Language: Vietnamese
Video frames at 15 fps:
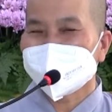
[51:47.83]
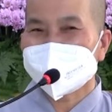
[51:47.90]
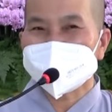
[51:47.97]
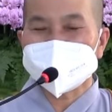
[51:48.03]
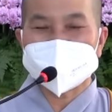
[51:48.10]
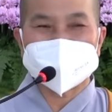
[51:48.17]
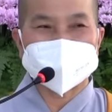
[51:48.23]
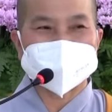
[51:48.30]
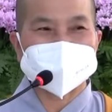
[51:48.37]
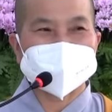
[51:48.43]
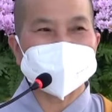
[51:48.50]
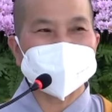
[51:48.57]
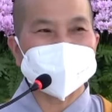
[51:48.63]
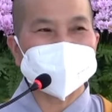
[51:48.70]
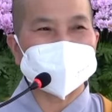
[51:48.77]
Cái thiền
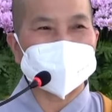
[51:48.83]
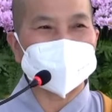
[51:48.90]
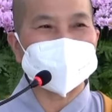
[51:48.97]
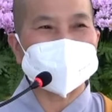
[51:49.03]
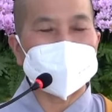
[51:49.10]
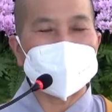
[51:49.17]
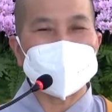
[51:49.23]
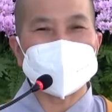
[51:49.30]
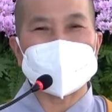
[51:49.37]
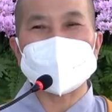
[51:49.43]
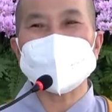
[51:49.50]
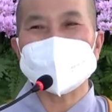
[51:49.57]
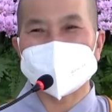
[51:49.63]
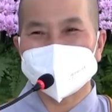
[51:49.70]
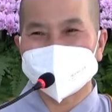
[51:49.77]
sư Triệu Châu
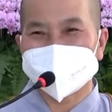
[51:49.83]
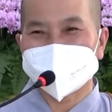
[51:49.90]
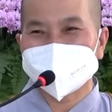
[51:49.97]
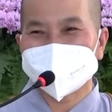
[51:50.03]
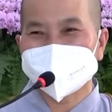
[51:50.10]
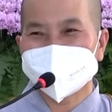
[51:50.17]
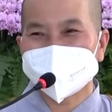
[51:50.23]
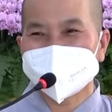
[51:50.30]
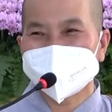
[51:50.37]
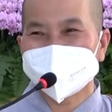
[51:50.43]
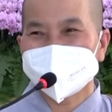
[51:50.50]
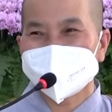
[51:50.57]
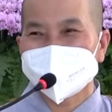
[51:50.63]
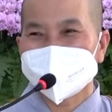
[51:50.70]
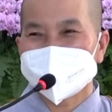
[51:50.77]
mỉm cười.
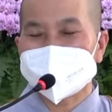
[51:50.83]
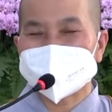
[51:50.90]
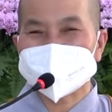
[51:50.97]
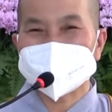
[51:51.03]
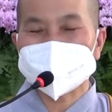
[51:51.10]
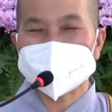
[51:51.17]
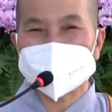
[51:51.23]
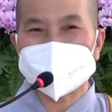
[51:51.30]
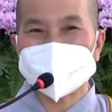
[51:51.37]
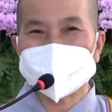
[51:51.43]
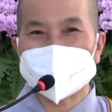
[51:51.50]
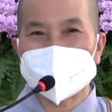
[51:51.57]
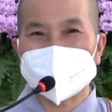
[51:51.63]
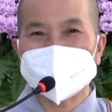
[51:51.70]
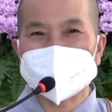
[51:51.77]
Thiền sư
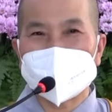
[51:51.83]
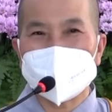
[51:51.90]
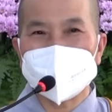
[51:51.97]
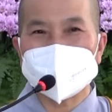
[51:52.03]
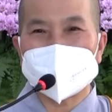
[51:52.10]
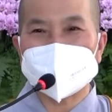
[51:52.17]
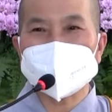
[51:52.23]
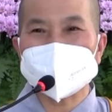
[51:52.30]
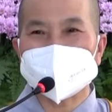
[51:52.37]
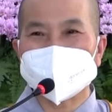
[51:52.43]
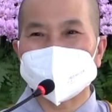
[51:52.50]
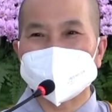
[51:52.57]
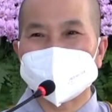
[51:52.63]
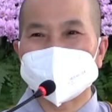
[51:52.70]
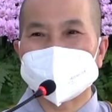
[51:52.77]
Triệu Châu mỉm
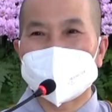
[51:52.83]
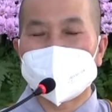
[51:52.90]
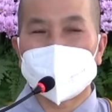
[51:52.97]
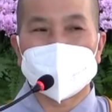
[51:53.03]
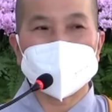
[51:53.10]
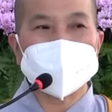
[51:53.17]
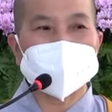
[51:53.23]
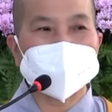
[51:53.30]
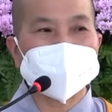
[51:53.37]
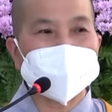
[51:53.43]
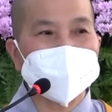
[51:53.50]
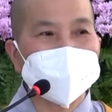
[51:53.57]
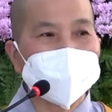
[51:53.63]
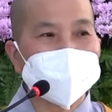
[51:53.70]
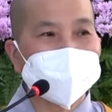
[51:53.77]
cười và hỏi vậy
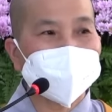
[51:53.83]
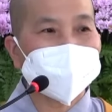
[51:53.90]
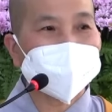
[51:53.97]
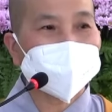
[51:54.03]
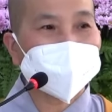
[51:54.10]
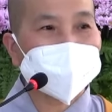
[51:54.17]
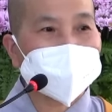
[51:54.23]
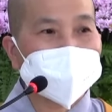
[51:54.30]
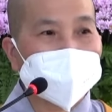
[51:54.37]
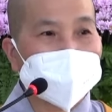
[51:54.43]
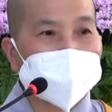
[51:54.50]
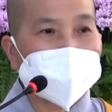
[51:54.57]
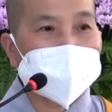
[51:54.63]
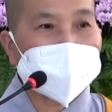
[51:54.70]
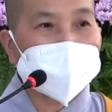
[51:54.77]
chứ:
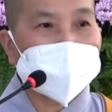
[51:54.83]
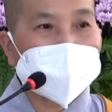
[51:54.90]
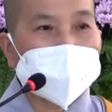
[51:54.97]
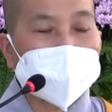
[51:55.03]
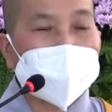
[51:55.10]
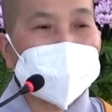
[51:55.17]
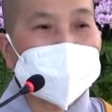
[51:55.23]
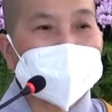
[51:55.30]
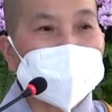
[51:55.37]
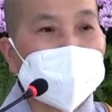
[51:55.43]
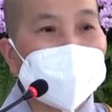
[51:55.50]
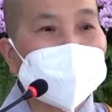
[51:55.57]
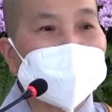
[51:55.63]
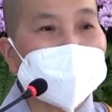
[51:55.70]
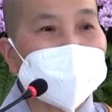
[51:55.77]
ông ăn
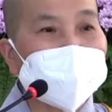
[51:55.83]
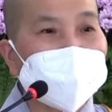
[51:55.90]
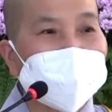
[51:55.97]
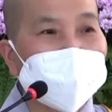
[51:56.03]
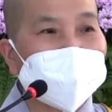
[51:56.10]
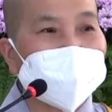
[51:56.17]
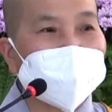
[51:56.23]
cơm chưa?